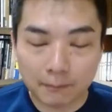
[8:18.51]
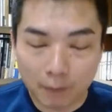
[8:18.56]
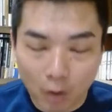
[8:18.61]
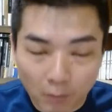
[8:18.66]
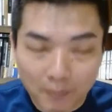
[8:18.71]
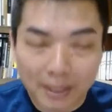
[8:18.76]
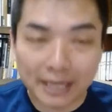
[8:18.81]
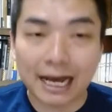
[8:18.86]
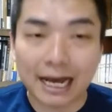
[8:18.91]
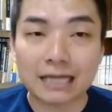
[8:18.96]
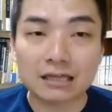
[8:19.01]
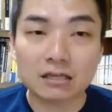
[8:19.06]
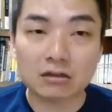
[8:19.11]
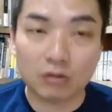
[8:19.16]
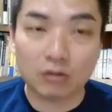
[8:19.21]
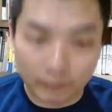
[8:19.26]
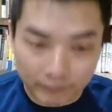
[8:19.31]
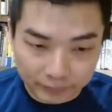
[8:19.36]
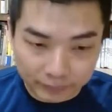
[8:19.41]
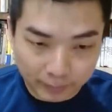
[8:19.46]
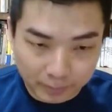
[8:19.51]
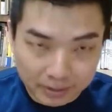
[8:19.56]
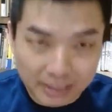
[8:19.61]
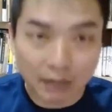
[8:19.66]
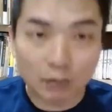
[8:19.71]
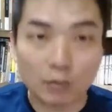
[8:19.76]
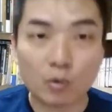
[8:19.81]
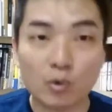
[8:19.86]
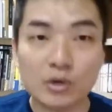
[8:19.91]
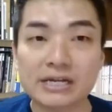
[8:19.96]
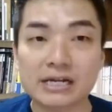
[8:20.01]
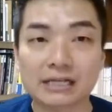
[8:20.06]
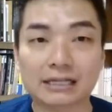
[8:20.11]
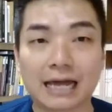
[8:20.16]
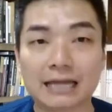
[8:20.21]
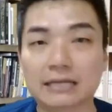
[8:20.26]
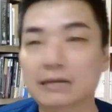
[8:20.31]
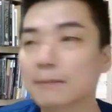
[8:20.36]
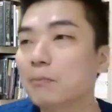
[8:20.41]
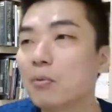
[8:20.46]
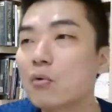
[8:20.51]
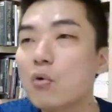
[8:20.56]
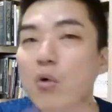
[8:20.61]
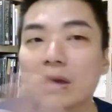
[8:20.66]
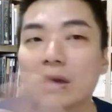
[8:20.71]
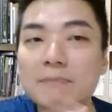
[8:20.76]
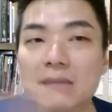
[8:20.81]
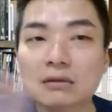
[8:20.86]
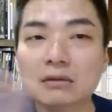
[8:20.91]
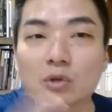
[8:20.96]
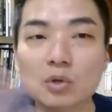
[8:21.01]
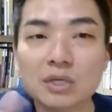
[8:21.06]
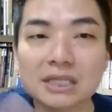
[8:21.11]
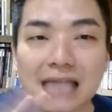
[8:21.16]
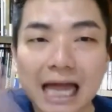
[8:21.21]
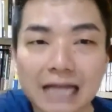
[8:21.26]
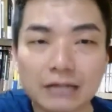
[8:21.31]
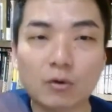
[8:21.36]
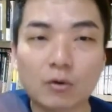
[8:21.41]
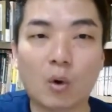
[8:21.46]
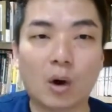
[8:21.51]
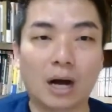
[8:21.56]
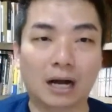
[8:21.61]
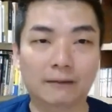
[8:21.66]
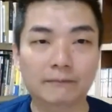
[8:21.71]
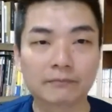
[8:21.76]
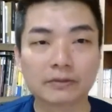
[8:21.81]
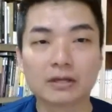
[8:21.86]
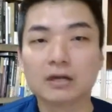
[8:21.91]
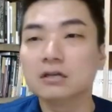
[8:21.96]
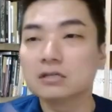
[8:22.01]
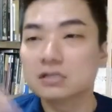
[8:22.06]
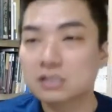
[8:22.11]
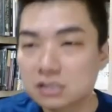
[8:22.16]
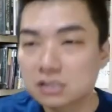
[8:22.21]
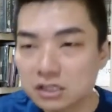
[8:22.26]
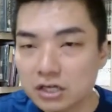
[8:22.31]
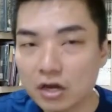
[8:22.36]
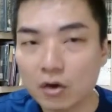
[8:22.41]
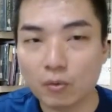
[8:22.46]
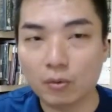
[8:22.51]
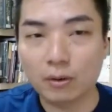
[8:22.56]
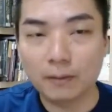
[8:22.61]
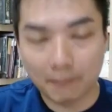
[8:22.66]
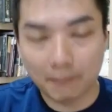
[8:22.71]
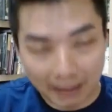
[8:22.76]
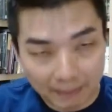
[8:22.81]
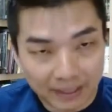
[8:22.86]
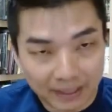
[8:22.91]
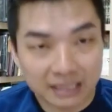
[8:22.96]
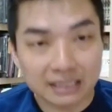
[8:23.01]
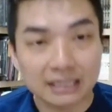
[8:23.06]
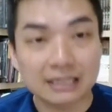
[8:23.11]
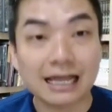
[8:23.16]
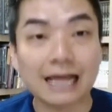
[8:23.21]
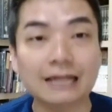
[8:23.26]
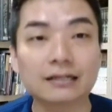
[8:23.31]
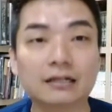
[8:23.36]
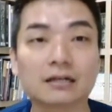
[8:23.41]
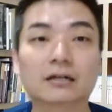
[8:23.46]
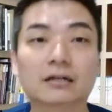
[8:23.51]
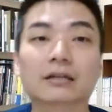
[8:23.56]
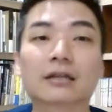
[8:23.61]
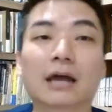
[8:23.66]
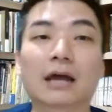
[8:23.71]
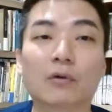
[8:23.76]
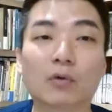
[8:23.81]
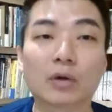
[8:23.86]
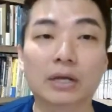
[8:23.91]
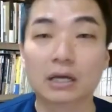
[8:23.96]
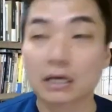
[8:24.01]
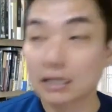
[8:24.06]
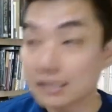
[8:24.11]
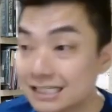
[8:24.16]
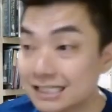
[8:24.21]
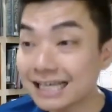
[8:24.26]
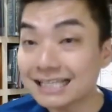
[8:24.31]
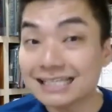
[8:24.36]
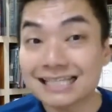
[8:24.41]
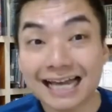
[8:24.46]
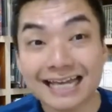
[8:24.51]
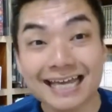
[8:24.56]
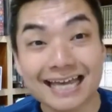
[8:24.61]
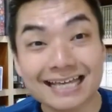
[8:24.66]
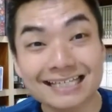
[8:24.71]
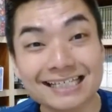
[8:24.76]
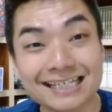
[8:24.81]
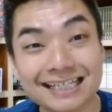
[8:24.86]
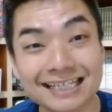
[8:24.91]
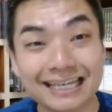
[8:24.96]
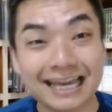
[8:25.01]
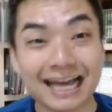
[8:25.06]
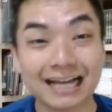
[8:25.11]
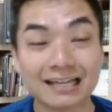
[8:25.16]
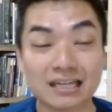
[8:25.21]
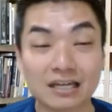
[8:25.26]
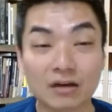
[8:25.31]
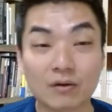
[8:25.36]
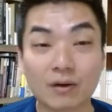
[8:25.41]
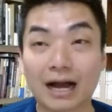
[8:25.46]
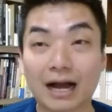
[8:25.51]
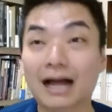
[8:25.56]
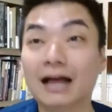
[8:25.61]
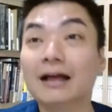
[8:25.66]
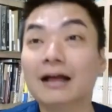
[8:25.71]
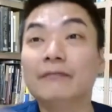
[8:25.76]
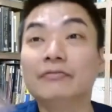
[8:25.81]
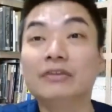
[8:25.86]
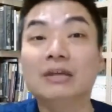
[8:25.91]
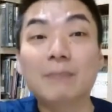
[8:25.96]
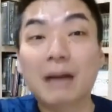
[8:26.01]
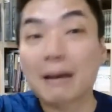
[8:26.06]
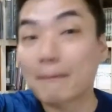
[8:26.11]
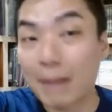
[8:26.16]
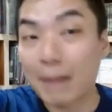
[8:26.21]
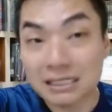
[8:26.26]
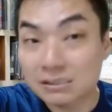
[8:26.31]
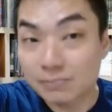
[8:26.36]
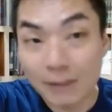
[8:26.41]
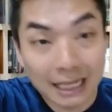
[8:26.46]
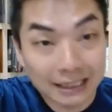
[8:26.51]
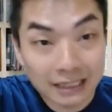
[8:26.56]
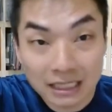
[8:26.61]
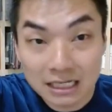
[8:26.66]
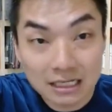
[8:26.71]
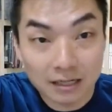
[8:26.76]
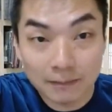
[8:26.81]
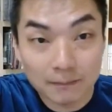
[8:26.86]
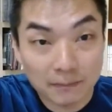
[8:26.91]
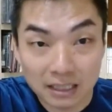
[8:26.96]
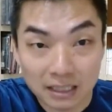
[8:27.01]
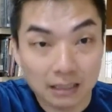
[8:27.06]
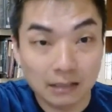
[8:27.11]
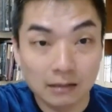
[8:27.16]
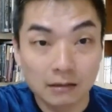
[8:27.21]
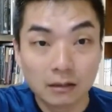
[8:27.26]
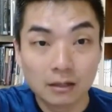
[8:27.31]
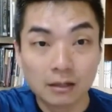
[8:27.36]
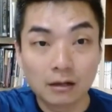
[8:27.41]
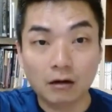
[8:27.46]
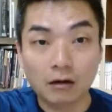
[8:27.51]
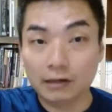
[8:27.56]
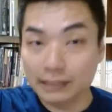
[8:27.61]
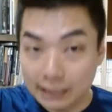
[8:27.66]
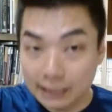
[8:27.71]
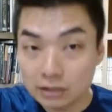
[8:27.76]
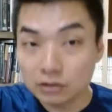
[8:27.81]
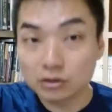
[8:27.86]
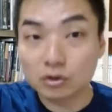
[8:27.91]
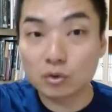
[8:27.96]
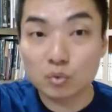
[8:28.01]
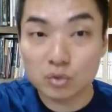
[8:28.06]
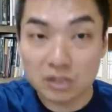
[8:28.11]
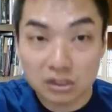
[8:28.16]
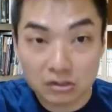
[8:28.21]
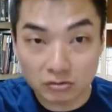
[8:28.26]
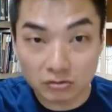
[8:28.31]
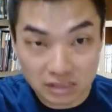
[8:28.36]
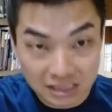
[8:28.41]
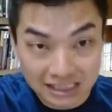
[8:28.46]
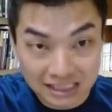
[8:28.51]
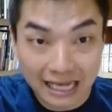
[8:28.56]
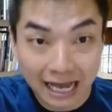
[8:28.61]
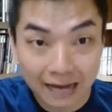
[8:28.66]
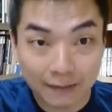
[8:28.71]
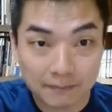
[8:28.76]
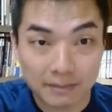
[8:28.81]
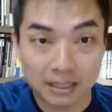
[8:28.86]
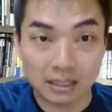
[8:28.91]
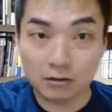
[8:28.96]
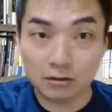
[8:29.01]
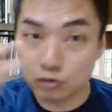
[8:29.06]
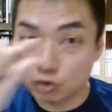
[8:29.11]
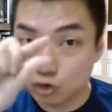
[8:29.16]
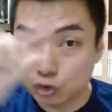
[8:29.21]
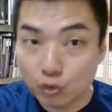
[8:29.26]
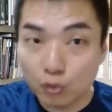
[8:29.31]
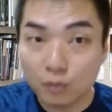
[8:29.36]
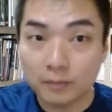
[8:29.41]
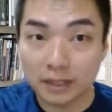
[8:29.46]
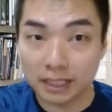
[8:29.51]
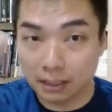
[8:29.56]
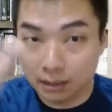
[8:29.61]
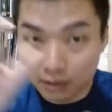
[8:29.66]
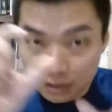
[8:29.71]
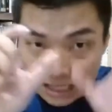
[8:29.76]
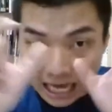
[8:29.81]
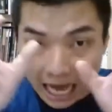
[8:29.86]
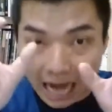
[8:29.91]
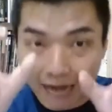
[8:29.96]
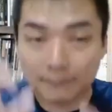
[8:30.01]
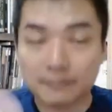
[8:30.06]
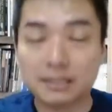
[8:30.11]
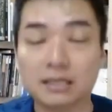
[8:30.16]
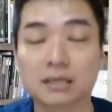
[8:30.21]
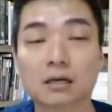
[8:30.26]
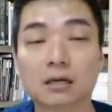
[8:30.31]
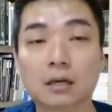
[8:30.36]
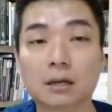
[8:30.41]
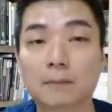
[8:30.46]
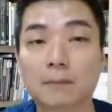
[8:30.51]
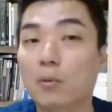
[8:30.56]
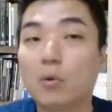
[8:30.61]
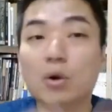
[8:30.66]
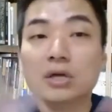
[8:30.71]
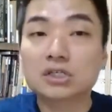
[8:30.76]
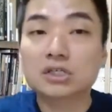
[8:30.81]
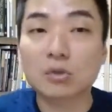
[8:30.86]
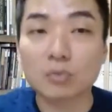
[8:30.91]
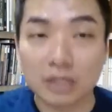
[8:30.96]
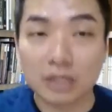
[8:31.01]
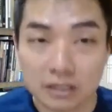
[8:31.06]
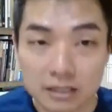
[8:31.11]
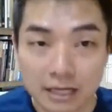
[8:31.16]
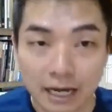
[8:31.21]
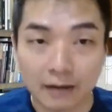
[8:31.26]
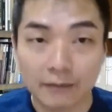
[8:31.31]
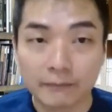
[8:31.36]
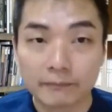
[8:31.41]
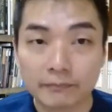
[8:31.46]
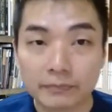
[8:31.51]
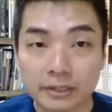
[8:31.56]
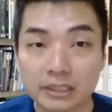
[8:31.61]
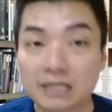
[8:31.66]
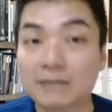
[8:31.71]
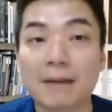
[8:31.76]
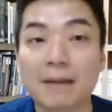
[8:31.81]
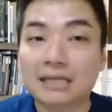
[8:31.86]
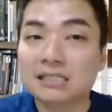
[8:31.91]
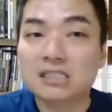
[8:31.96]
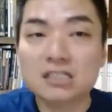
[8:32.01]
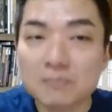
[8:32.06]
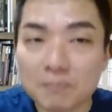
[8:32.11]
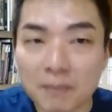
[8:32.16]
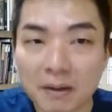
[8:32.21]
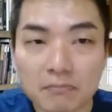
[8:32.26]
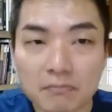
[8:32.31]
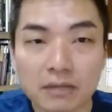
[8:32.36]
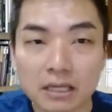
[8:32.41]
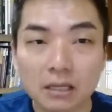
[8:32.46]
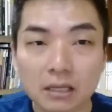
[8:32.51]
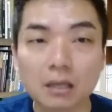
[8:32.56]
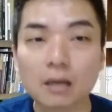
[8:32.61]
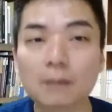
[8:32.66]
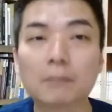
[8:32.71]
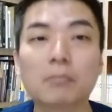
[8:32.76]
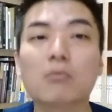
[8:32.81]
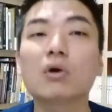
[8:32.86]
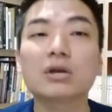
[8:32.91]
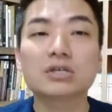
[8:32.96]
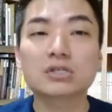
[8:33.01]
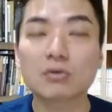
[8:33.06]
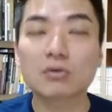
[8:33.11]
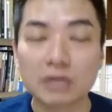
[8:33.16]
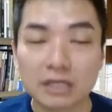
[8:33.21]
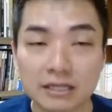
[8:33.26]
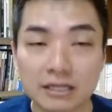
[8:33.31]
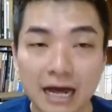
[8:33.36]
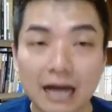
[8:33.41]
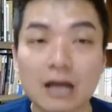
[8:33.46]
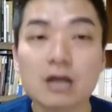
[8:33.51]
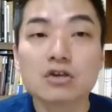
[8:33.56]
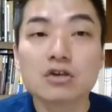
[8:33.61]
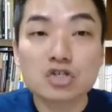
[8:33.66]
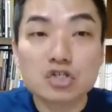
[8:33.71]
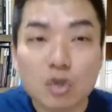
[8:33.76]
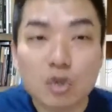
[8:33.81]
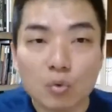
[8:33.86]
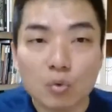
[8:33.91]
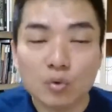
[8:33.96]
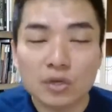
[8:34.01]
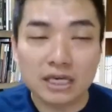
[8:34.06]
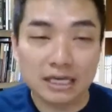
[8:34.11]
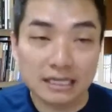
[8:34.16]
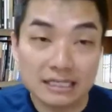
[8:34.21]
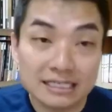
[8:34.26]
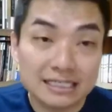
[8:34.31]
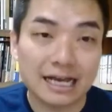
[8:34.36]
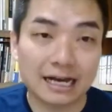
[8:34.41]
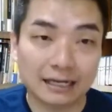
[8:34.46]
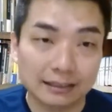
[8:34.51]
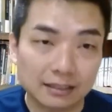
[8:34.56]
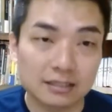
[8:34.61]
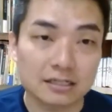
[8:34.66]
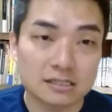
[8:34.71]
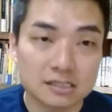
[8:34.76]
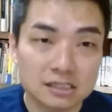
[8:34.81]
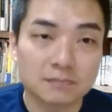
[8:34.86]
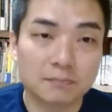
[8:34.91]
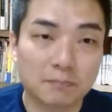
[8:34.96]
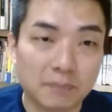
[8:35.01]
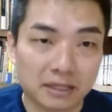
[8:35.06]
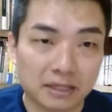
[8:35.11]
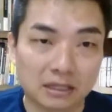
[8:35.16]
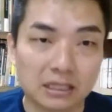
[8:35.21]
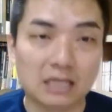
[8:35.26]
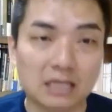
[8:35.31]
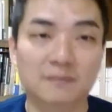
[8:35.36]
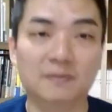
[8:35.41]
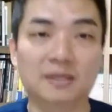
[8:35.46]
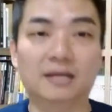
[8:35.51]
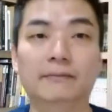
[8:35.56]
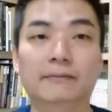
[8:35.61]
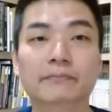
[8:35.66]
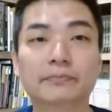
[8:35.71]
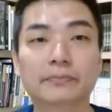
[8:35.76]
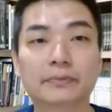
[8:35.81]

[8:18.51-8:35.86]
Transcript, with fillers: omega 这种比较贵的蛋，你不会面对蛋荒，只有买便宜蛋的人才会。现在也是一样情况啊！你买 Basmati 的米，哦，印度这种香米、粗米、长米不会受影响。你买日本米不会受影响，受影响的是本地米。